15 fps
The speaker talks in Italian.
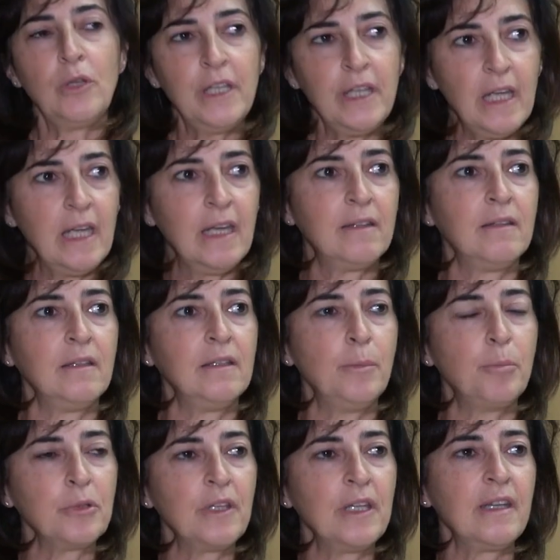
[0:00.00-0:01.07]
lieti di
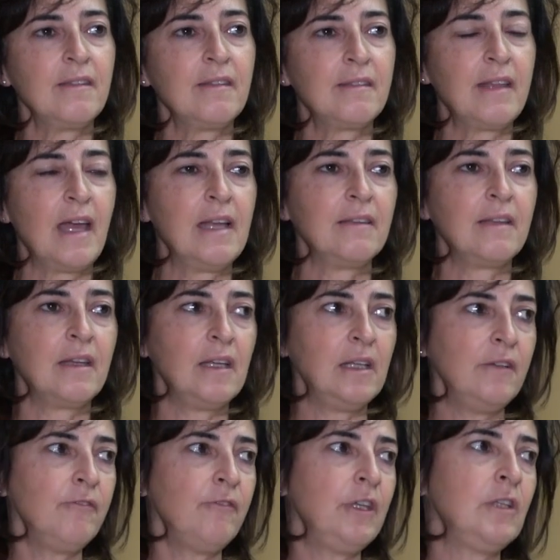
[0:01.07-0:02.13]
poter estendere
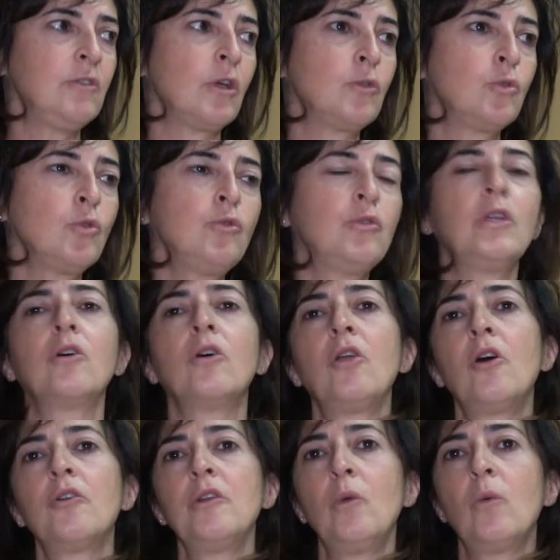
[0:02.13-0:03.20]
l'invito a tutti
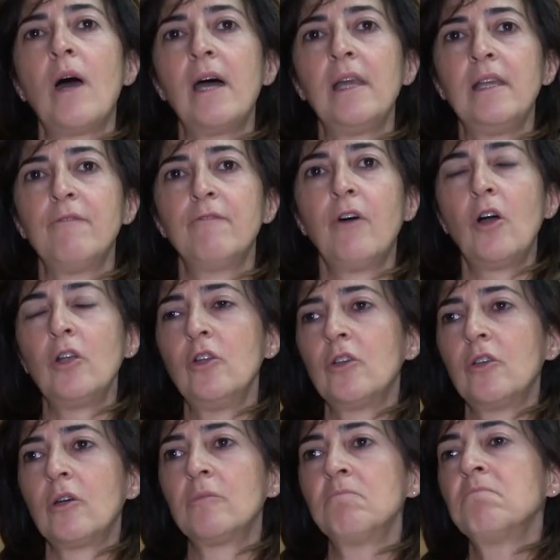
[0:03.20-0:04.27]
coloro i quali
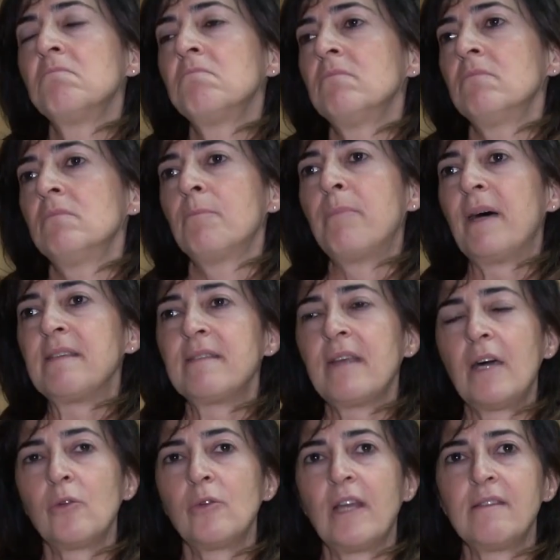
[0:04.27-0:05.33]
vogliono
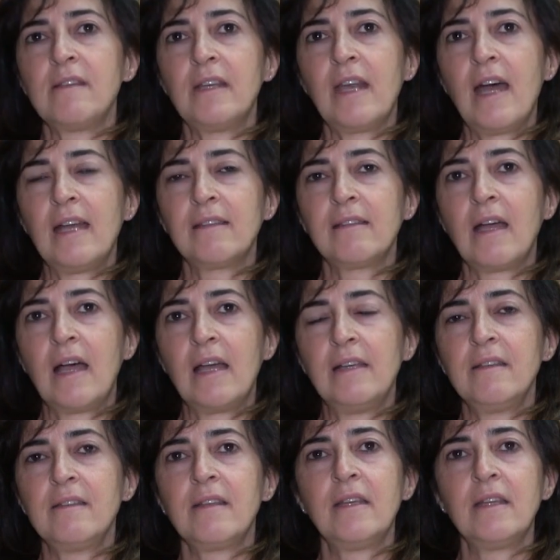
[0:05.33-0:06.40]
passare una serata
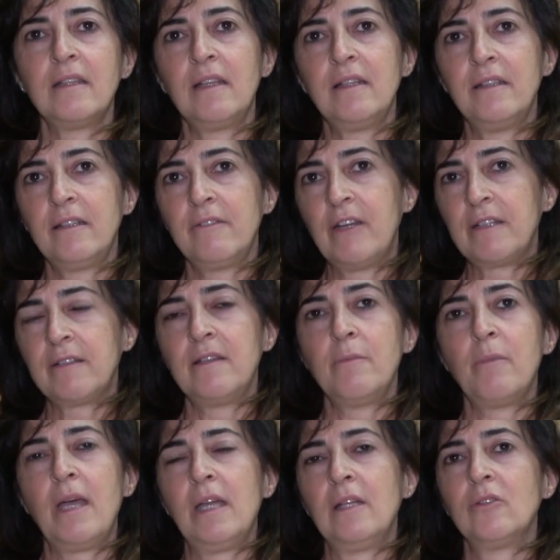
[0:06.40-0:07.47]
all'insegna del
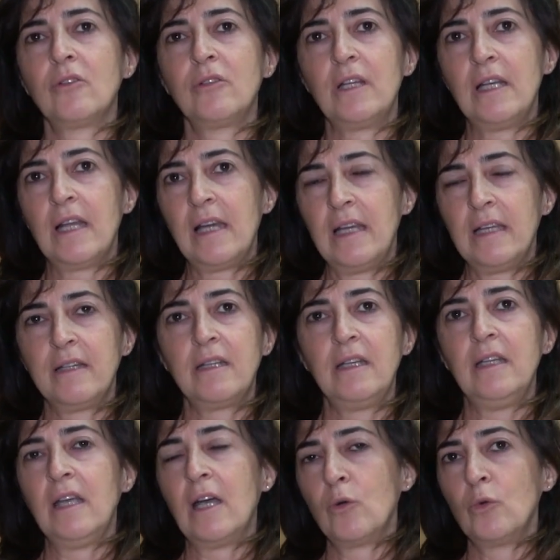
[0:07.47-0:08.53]
divertimento,
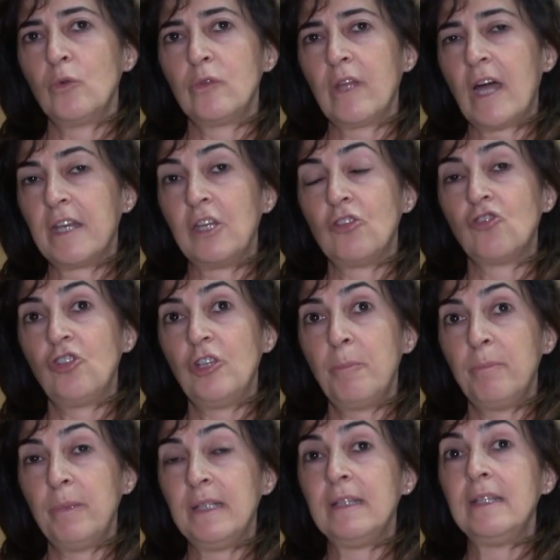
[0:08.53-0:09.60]
dell'allegria, gustare
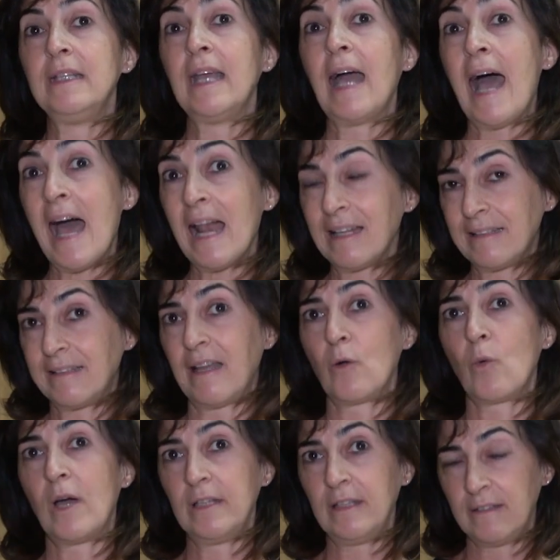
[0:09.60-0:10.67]
cibi di alta
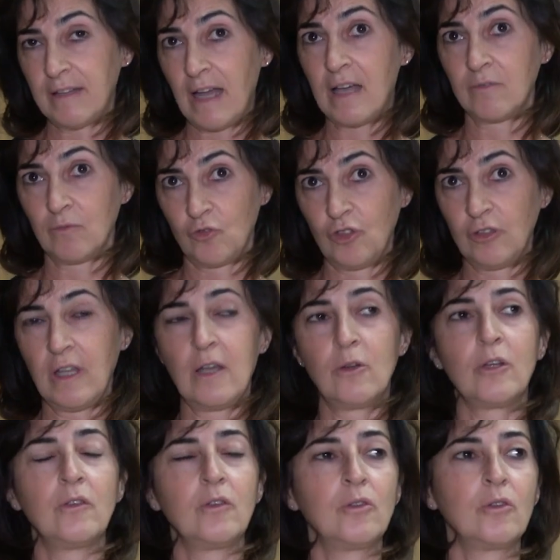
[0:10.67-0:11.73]
qualità, ci
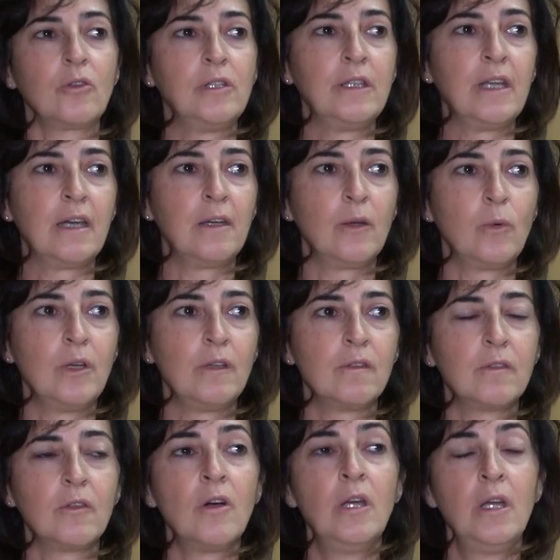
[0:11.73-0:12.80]
tengo a sottolineare
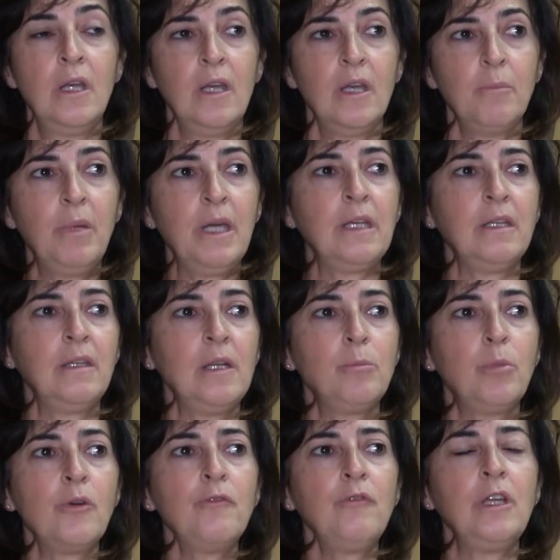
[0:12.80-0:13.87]
questo, bere del
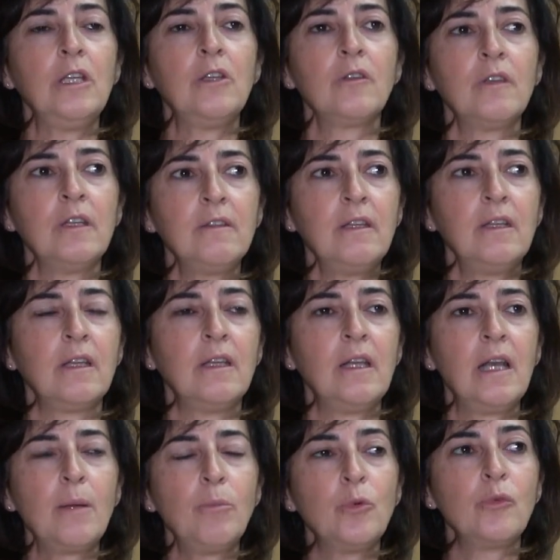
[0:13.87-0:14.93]
buon vino, sentire
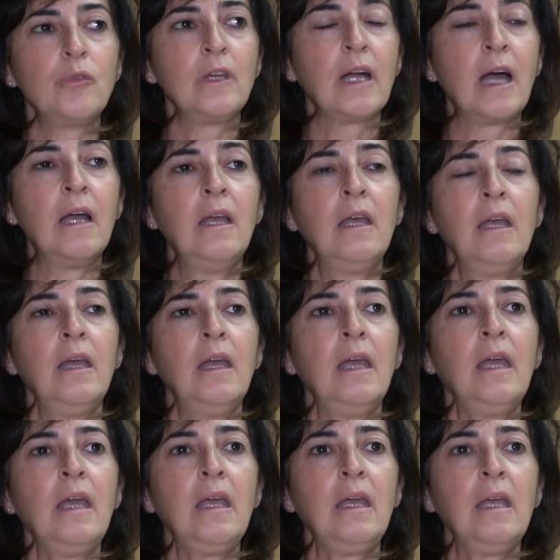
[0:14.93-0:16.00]
della musica
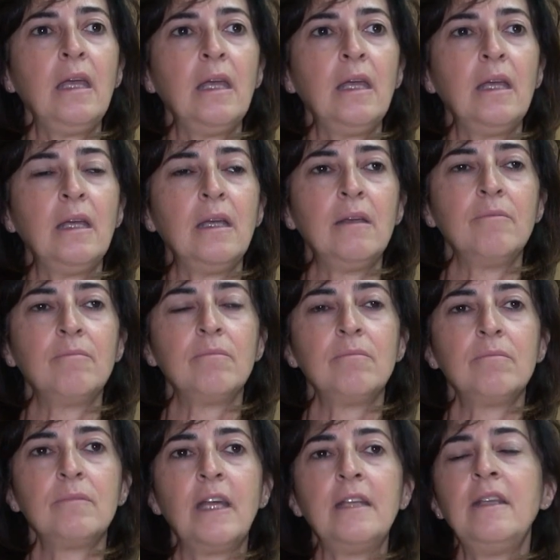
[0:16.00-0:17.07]

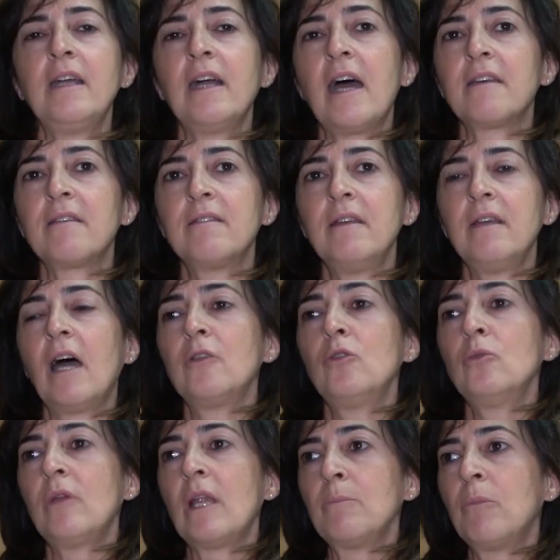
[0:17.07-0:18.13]
e dedicarsi ad
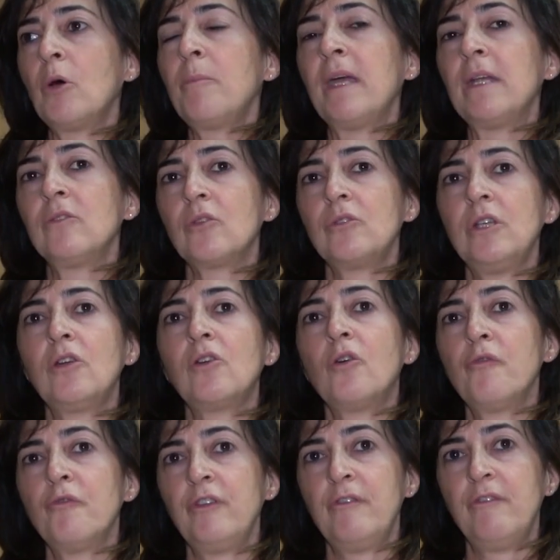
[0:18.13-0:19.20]
un momento di
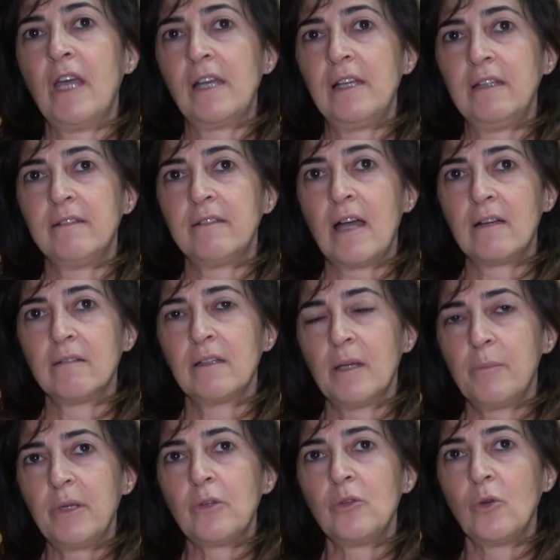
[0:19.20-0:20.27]
convivialità
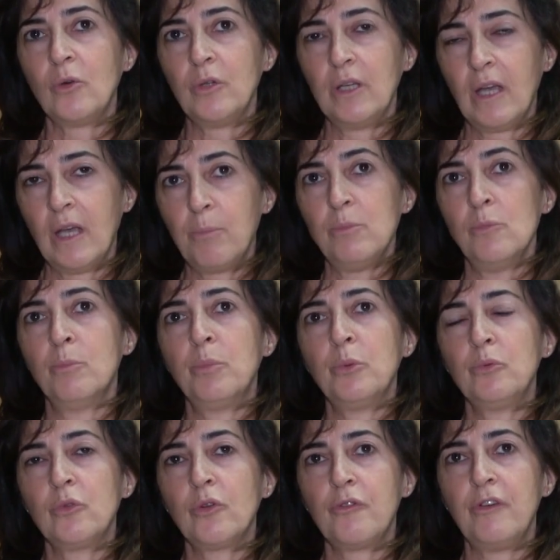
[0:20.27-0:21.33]
che per noi è un
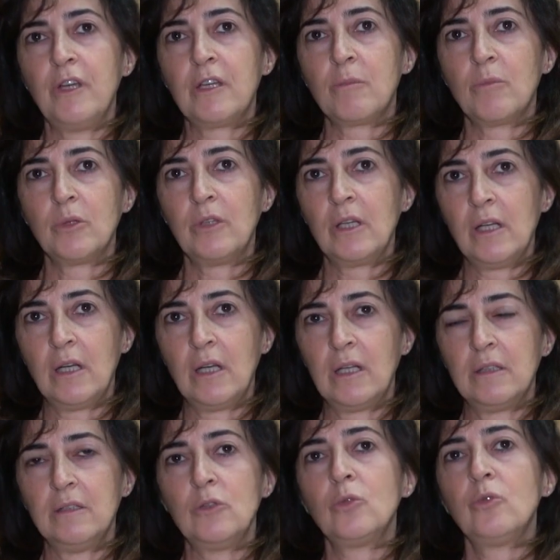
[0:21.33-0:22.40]
punto fermo
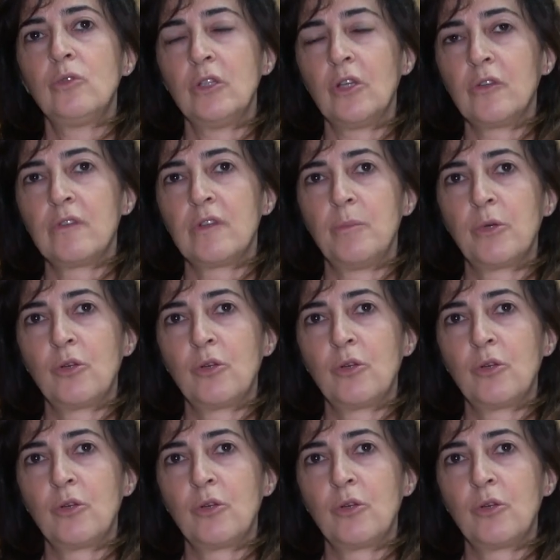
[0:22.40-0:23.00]
del, di tutti i nostri